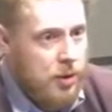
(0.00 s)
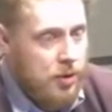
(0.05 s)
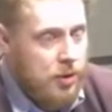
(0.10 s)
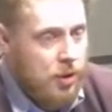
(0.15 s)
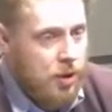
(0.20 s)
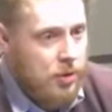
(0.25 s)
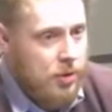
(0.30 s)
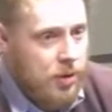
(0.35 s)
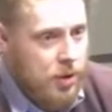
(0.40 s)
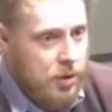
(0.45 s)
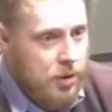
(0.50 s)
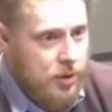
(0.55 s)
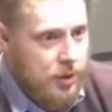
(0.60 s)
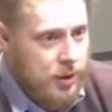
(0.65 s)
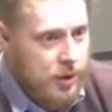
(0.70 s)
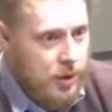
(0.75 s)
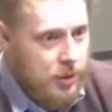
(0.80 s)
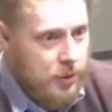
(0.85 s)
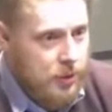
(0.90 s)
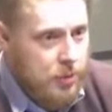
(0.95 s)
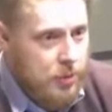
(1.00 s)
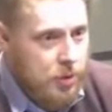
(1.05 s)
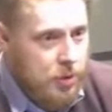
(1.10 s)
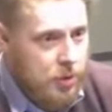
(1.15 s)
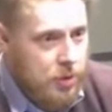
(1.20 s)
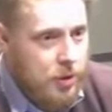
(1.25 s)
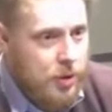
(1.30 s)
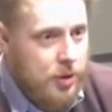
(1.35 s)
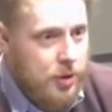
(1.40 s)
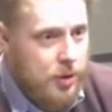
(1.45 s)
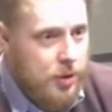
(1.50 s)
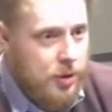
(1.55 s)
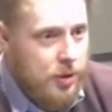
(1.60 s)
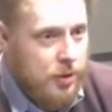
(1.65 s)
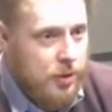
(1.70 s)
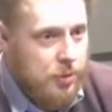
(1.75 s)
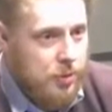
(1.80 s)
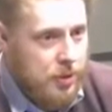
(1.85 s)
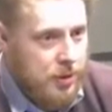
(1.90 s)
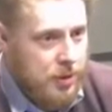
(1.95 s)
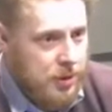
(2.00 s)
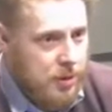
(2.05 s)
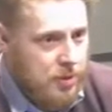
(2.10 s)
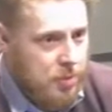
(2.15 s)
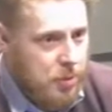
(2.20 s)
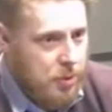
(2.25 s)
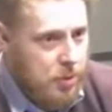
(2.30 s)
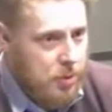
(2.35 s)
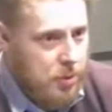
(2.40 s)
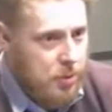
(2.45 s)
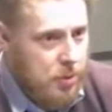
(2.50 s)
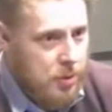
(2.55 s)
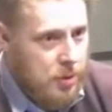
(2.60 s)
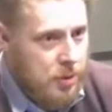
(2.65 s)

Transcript: Śląski rodzynek w tym rządzie? No, Minister sportu?